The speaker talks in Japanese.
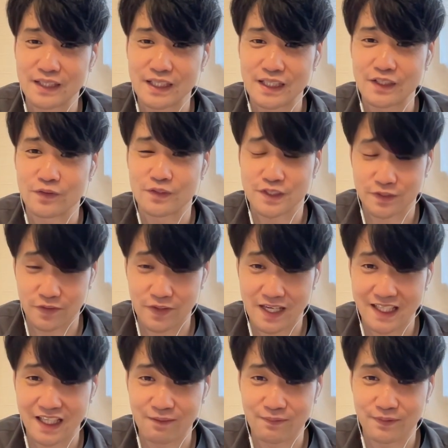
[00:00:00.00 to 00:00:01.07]
愛しの
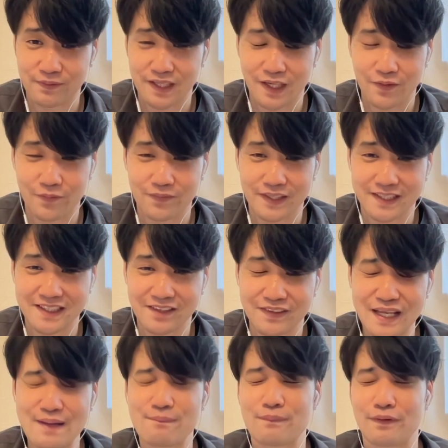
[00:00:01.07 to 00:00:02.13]
花嫁と結婚できたの
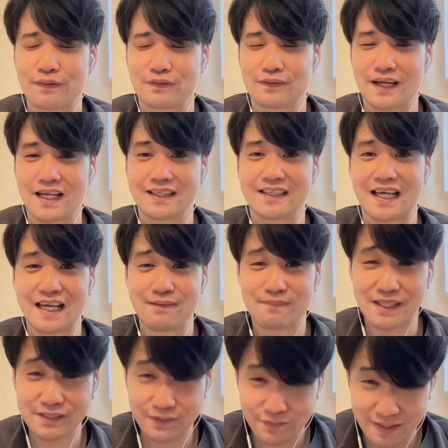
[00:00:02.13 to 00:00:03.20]
で、僕は大
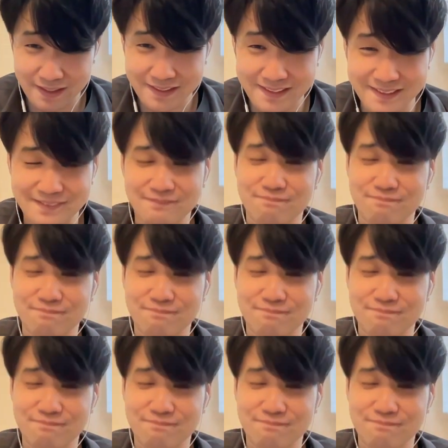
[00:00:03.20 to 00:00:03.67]
満足です。